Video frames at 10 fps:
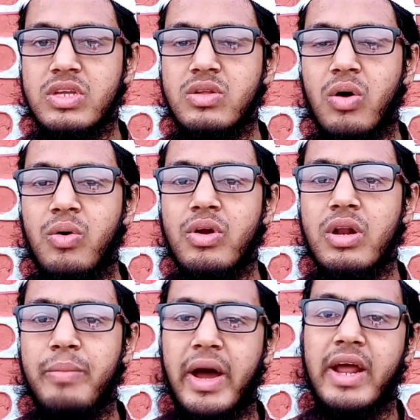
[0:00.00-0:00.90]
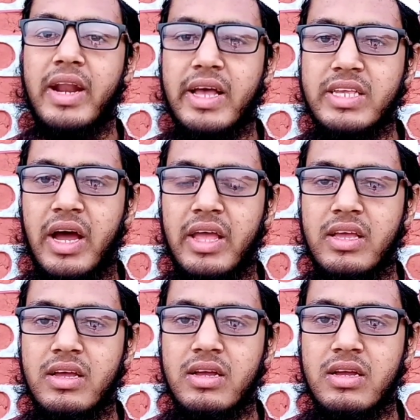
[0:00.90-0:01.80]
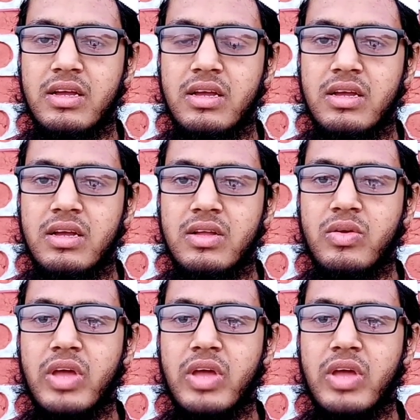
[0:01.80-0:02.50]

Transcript: এই অবস্থা অনেকক্ষণ পর্যন্ত থাকতে পারে